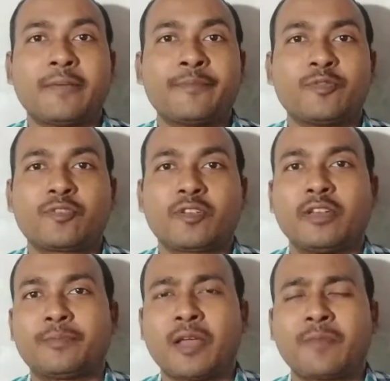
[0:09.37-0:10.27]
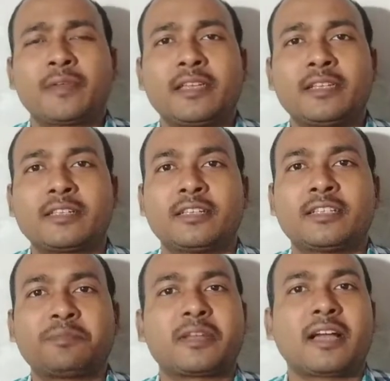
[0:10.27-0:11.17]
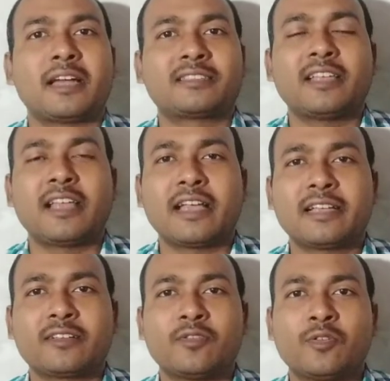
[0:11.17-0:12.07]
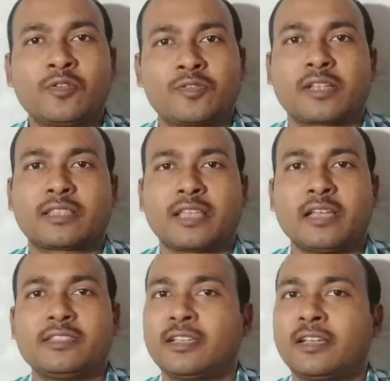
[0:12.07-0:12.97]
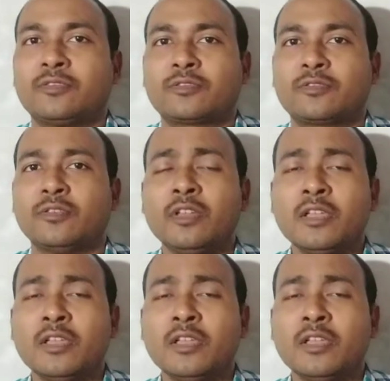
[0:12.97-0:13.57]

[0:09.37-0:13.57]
कंप्यूटर लैपटॉप किस किस प्रकार से हैक हो सकता है जी हाँ दोस्तों